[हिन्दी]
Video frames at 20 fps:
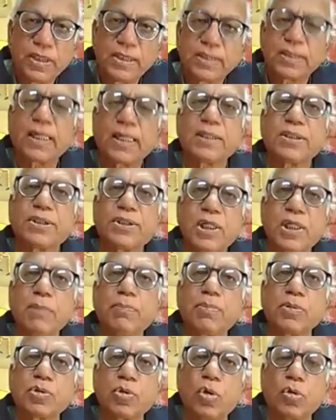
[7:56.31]
इसका
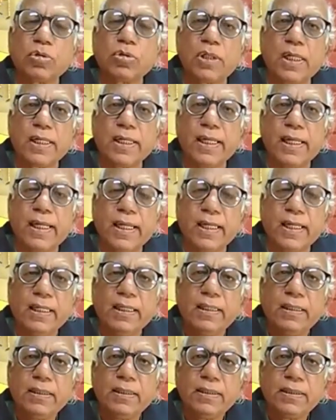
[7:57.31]
शिल्प सौंदर्य है
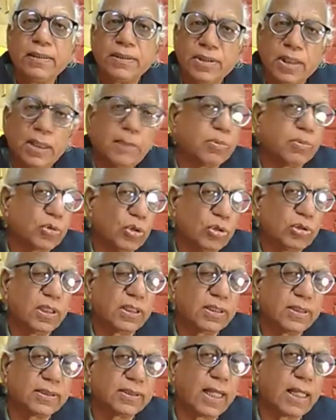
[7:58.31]
शिल्प
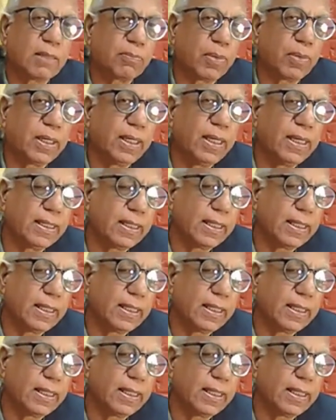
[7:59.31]
सौंदर्य से तात्पर्य है